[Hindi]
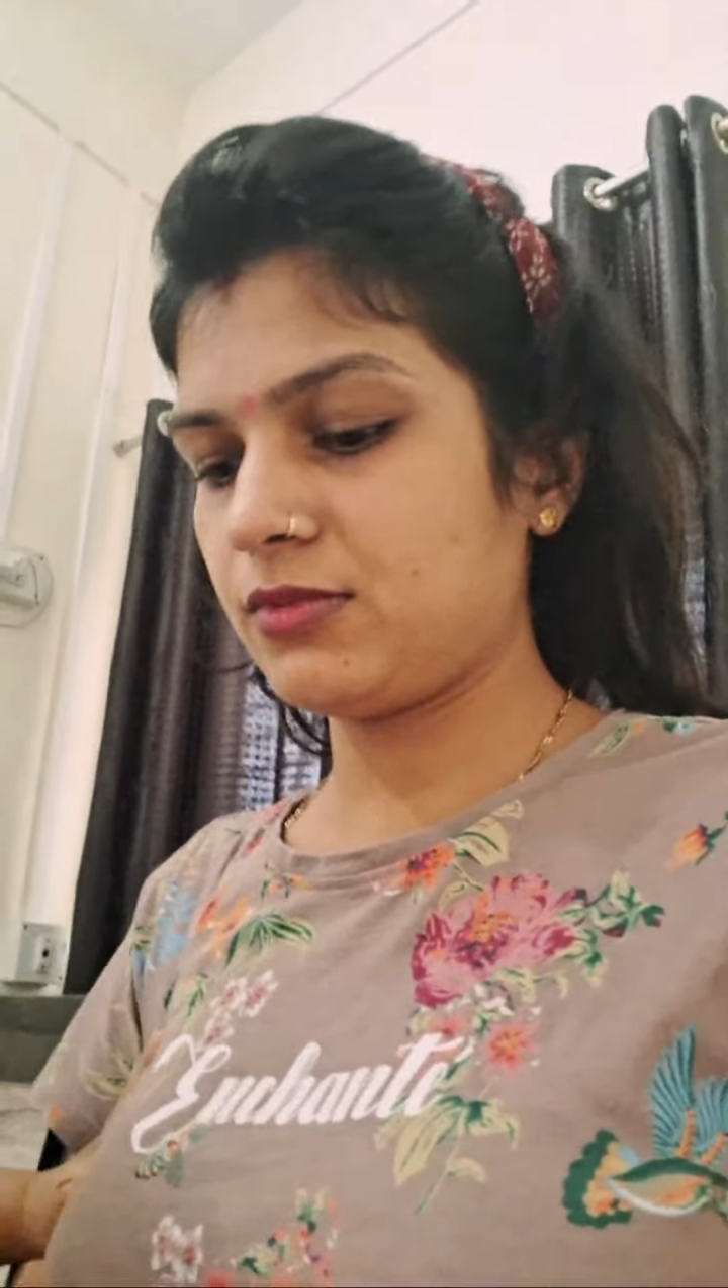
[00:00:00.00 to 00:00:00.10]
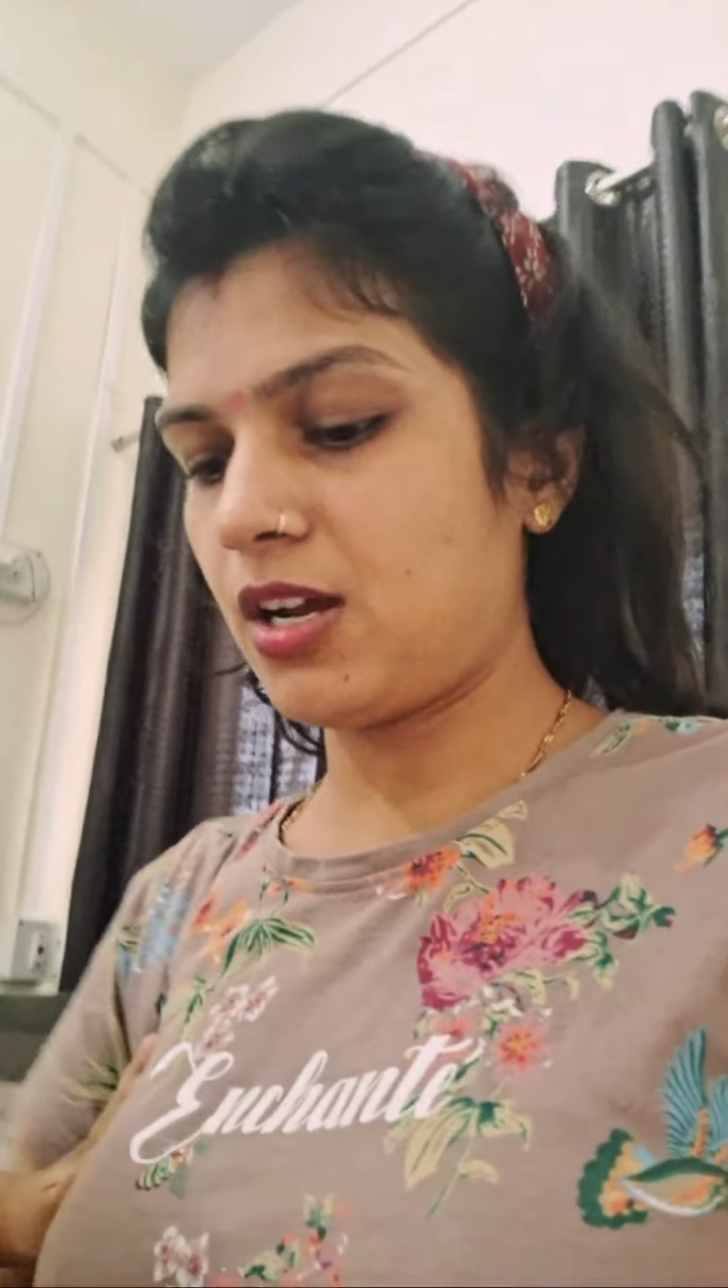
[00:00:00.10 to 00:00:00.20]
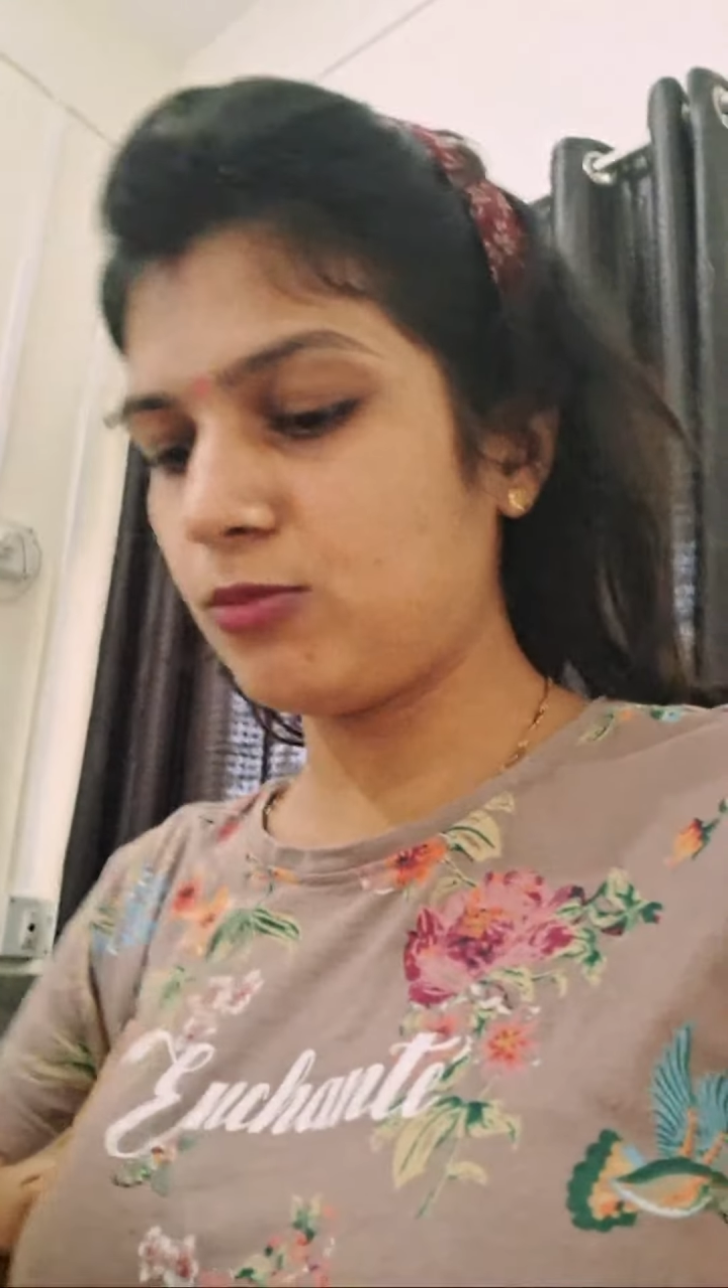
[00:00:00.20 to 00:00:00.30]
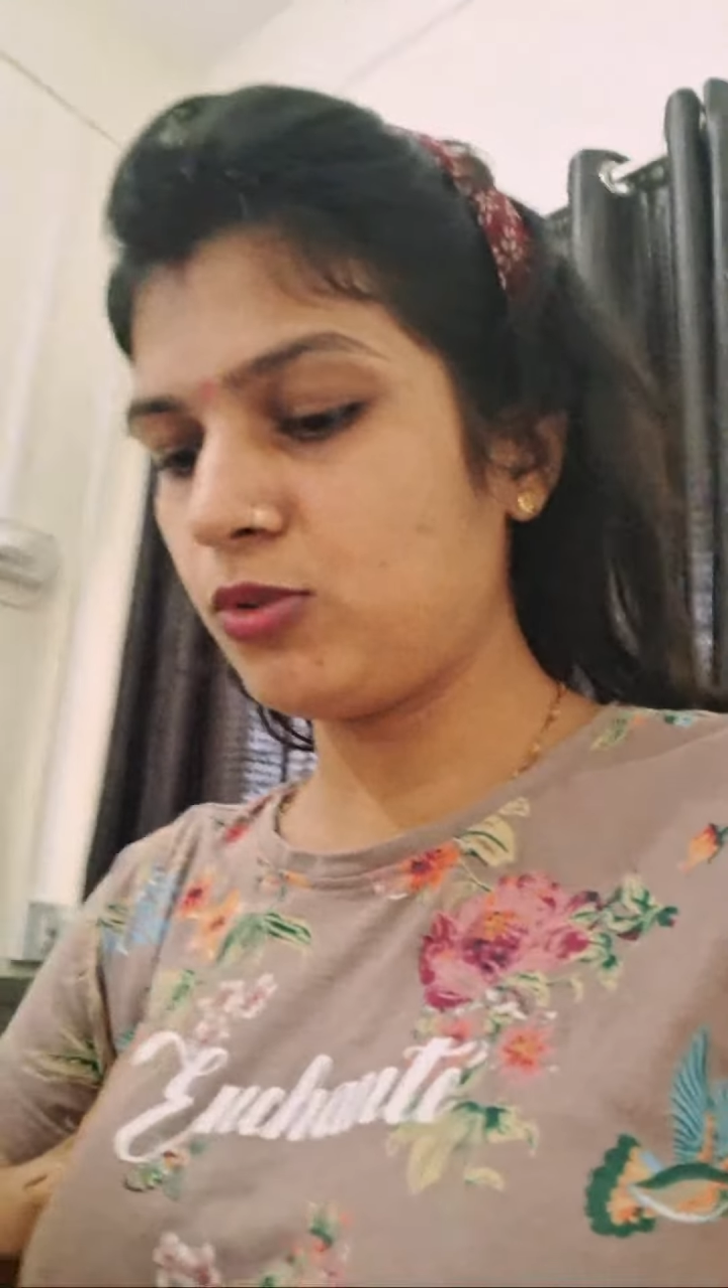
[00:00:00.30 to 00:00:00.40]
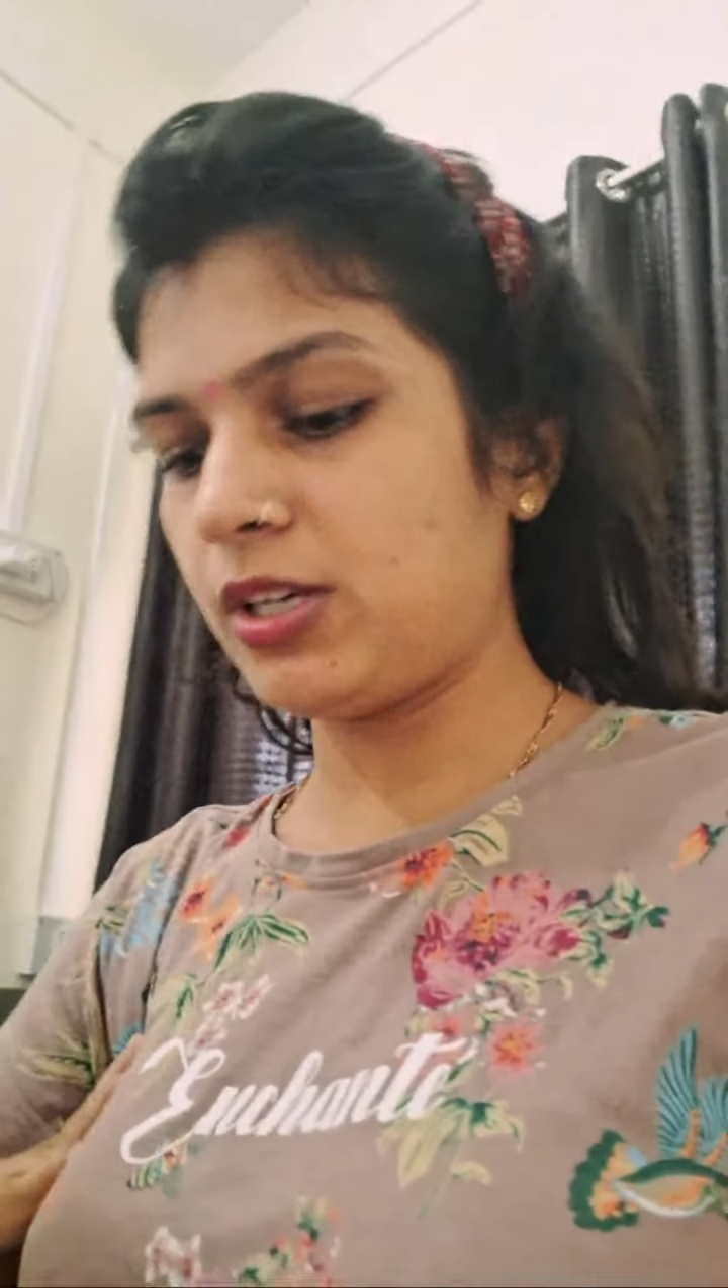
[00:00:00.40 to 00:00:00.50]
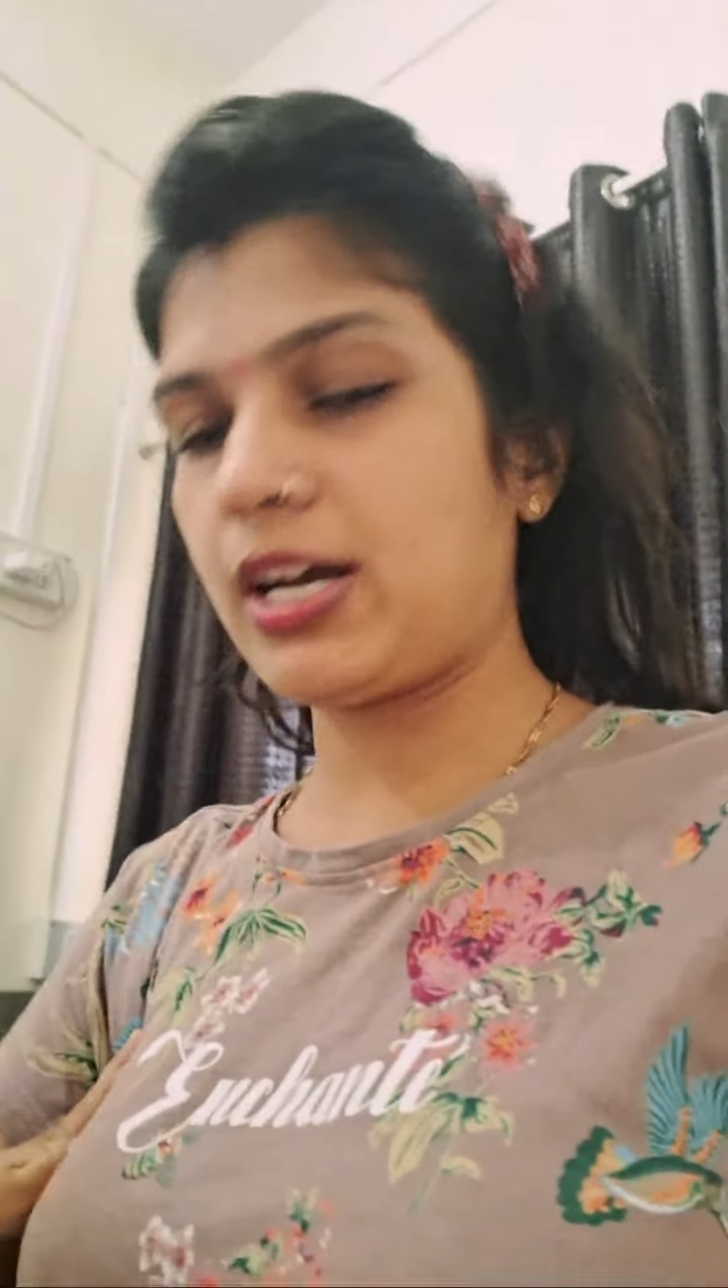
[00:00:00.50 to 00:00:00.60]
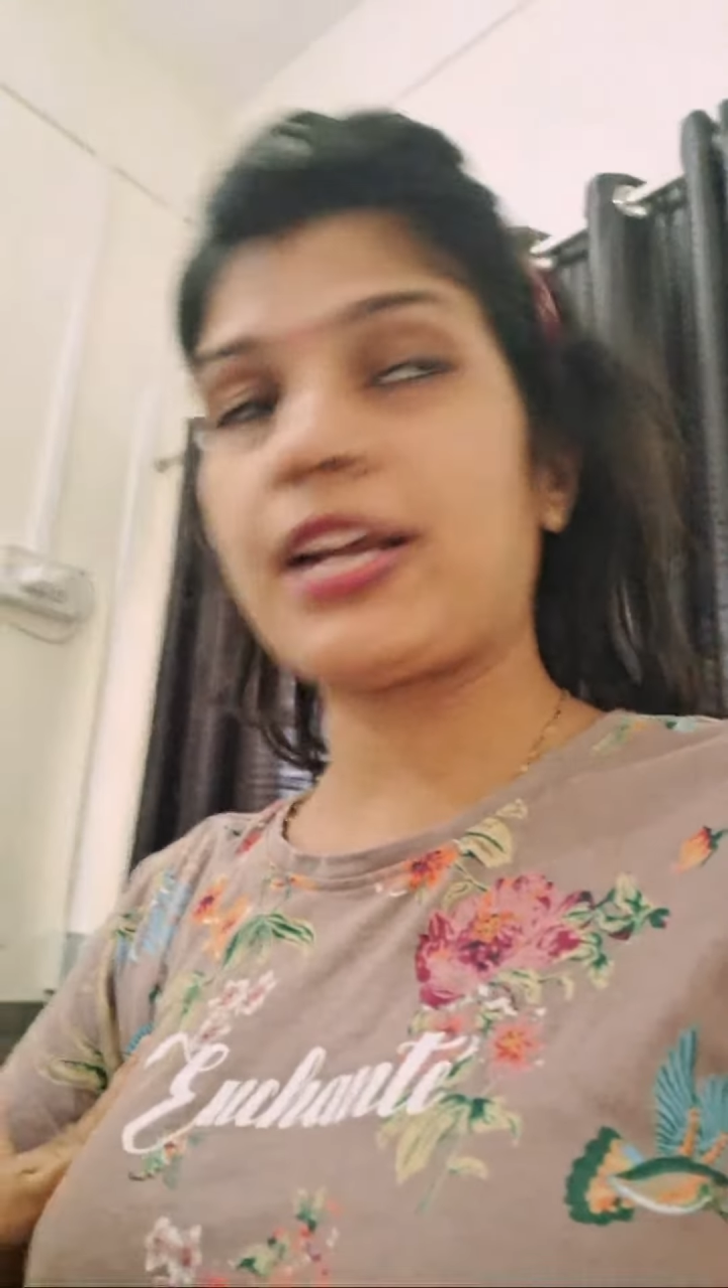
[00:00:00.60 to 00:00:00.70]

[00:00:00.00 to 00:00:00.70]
हम दो लगा